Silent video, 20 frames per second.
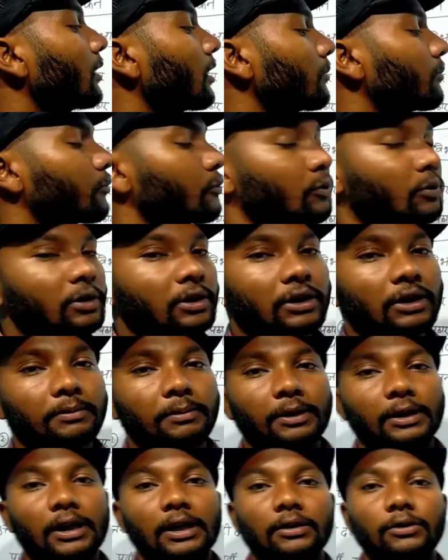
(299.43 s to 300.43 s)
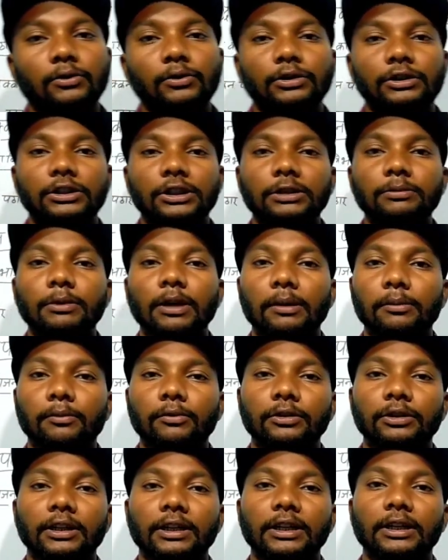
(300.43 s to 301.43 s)
हमारा पूर्वी दक्कन पठार तो इसी में
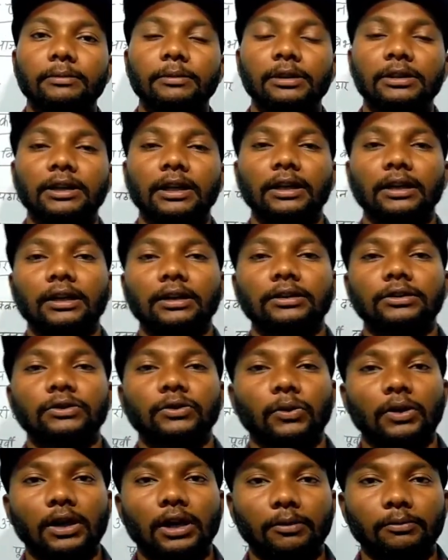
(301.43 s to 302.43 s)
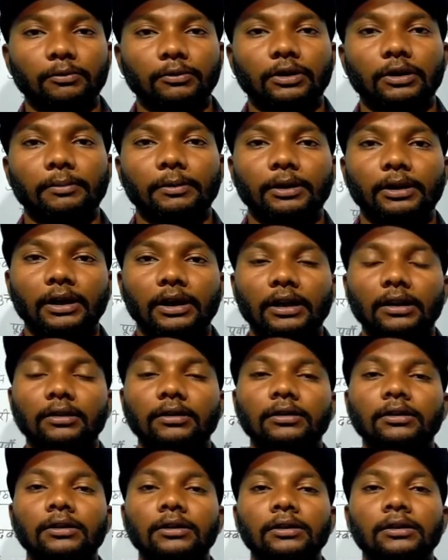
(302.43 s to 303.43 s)
आपको देखने मिल जाएगा छोटा नागपुर का
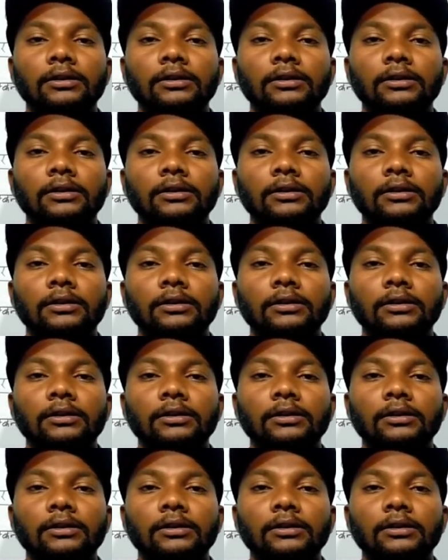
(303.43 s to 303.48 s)
पठार